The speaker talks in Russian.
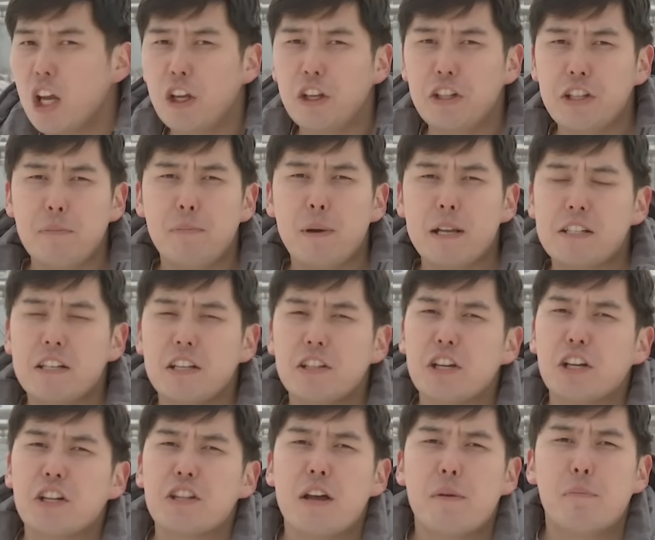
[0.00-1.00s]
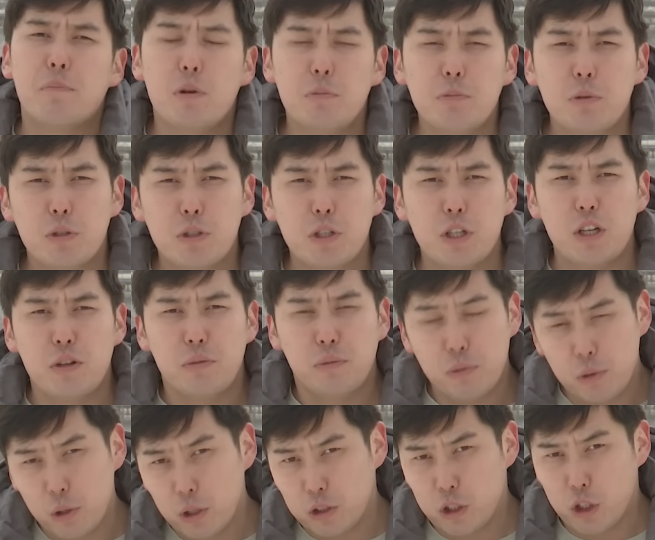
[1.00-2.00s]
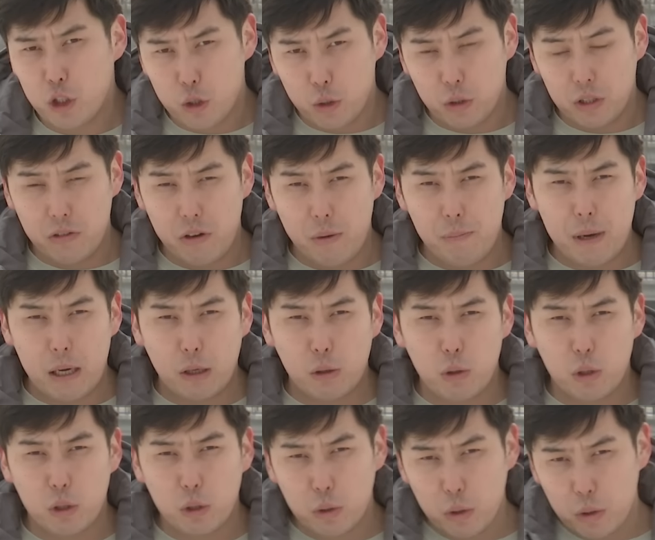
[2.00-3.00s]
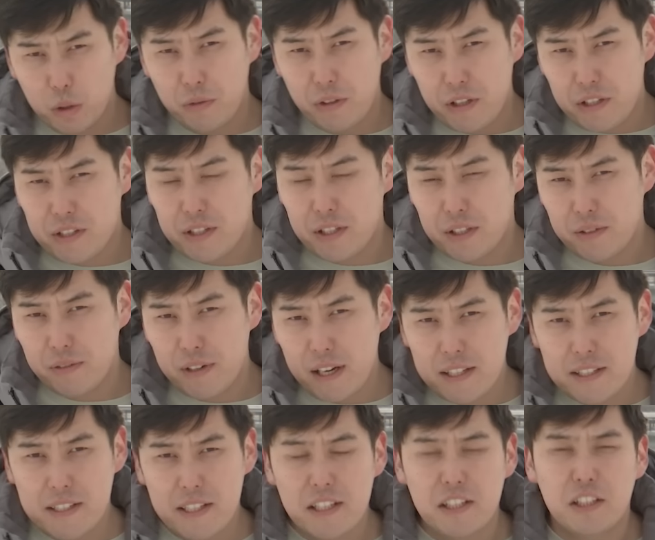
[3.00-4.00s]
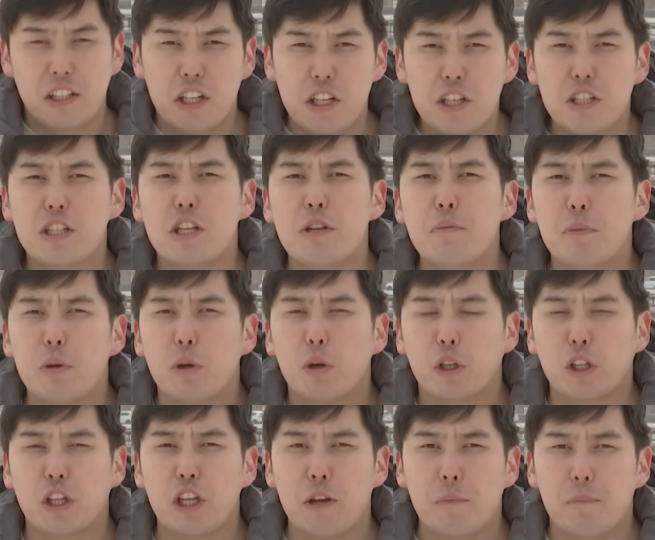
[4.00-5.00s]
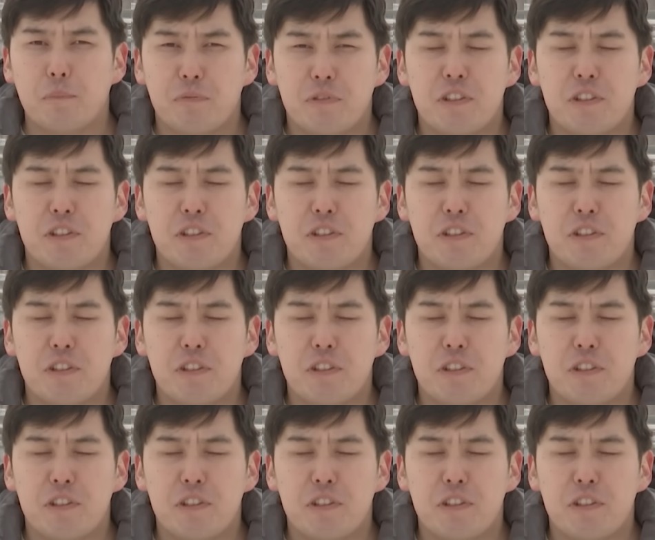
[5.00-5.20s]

И напоследок напомню телефон дежурного по городу 223 семерки.